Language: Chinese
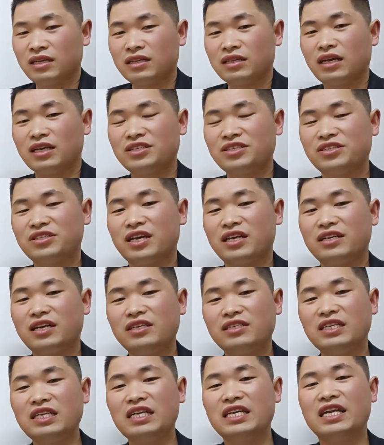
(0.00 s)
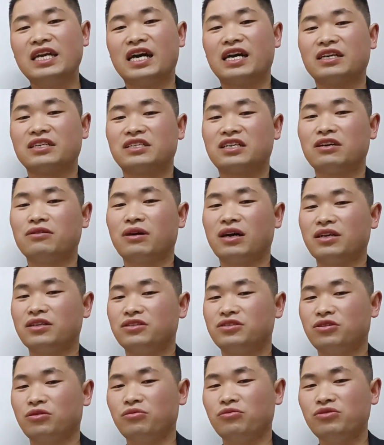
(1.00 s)
那显然这两招啊
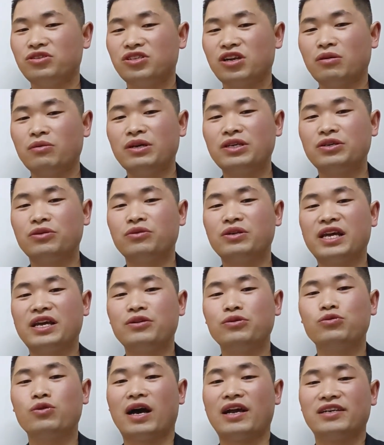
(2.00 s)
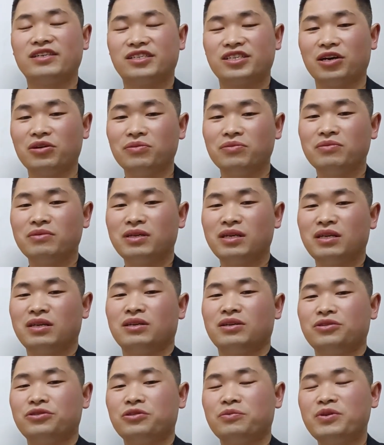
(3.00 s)
都稍微有点软招，
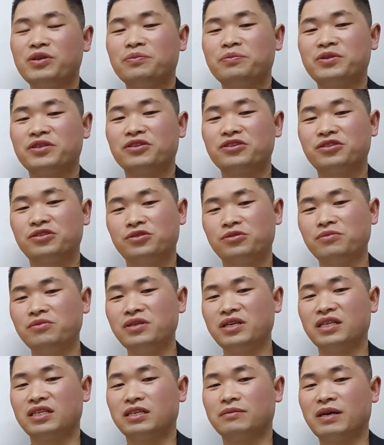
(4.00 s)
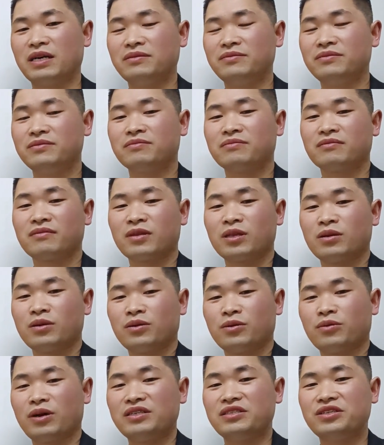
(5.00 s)
有没有比较凶狠的吗？
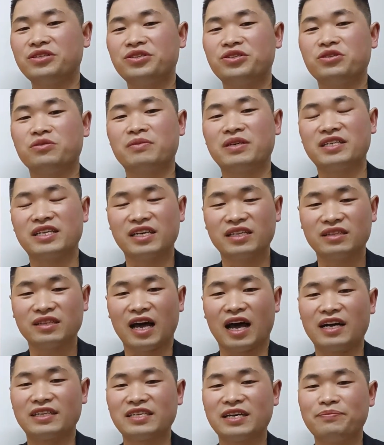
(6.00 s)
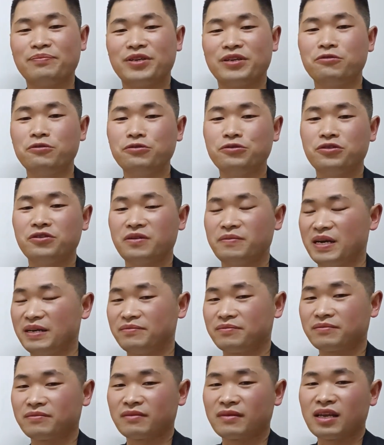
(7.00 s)
欢迎棋友们也打在评论区里
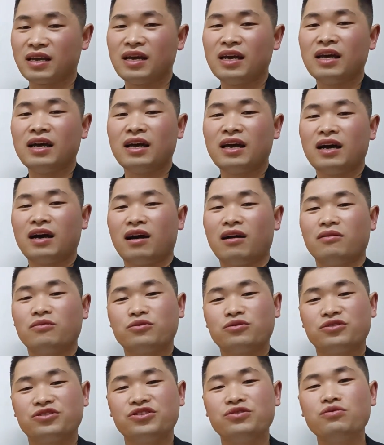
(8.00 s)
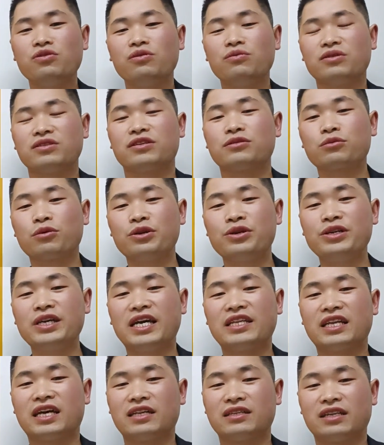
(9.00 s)
面。好，经过我的推
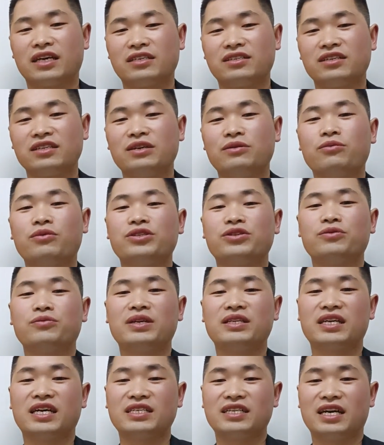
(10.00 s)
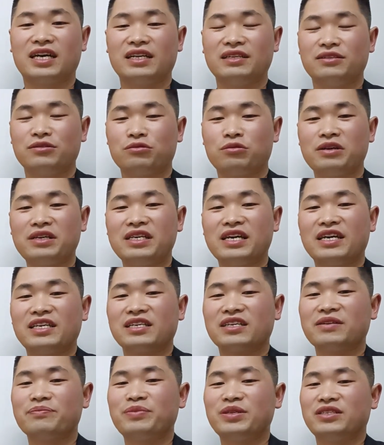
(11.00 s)
演呢，那这里我就为大家推演
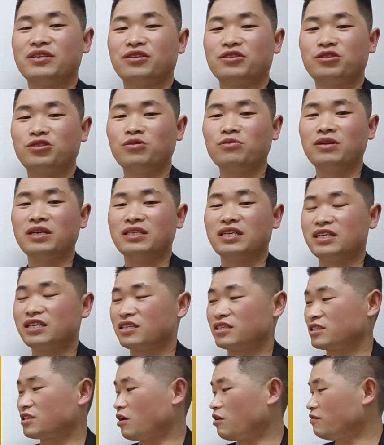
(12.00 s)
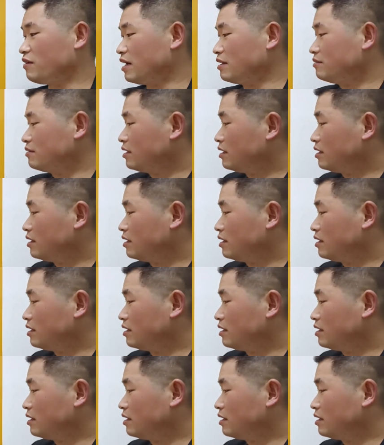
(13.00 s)
一个比较凶狠的一个招法，